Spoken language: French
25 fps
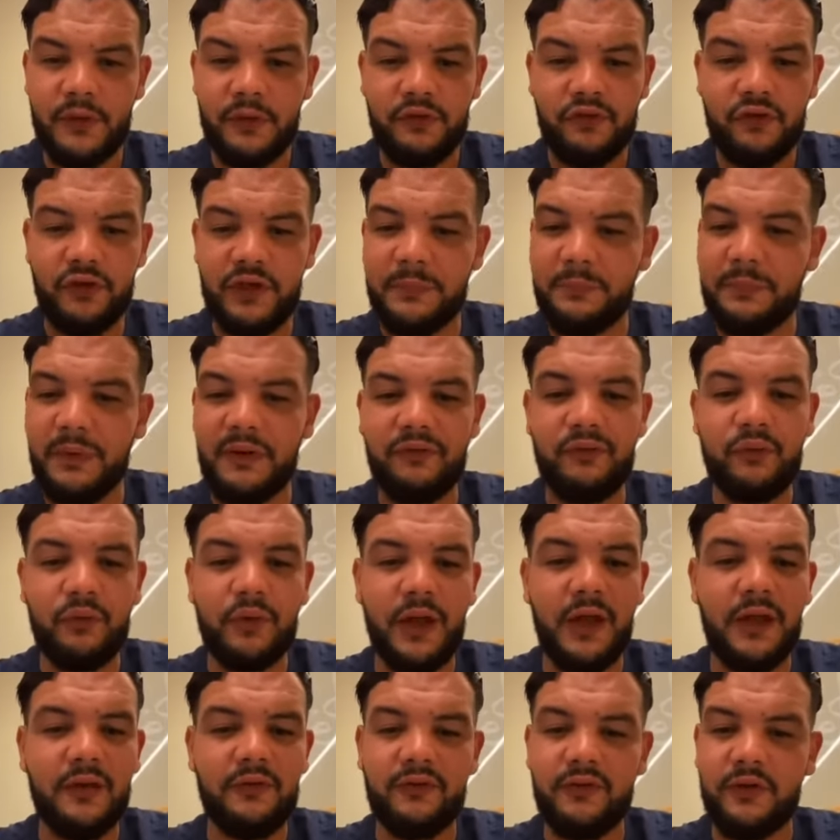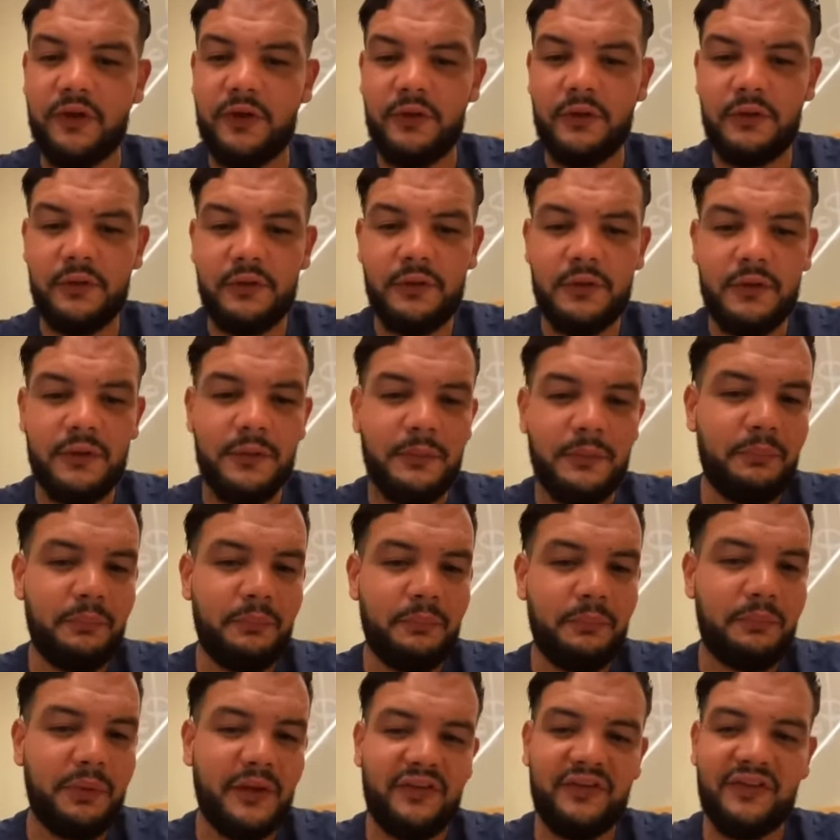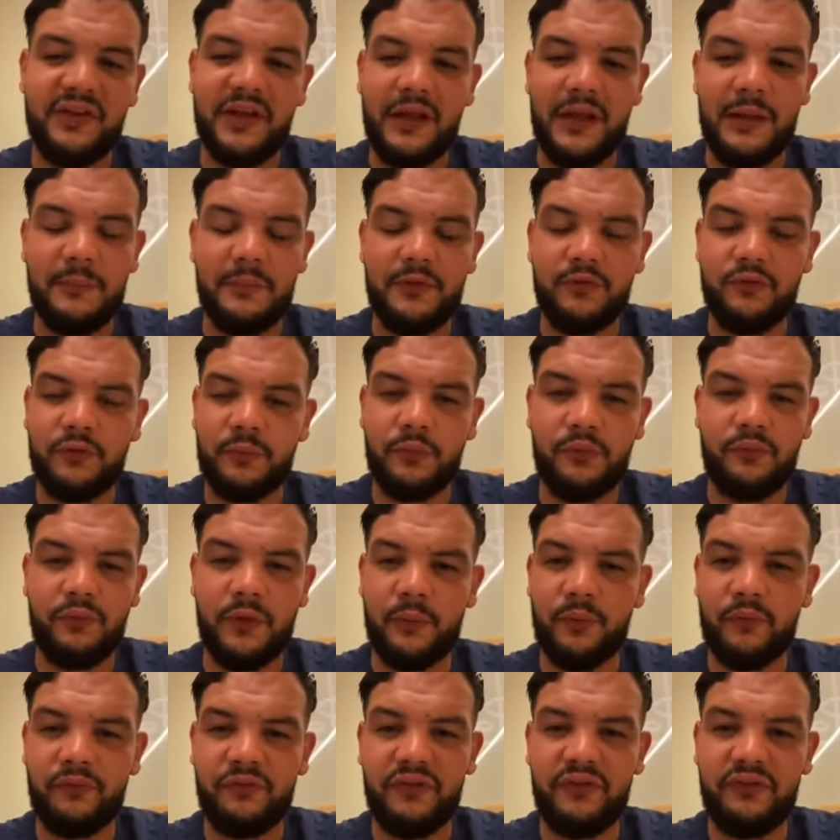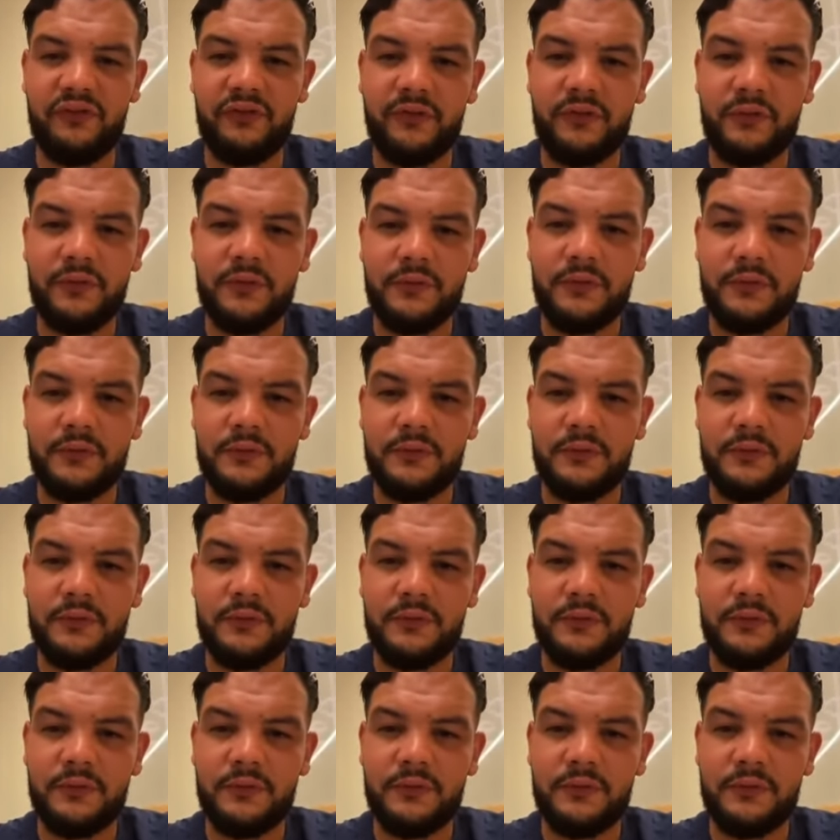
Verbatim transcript: J'en ai pas vu un seul passer à la maison pour voir mon fils.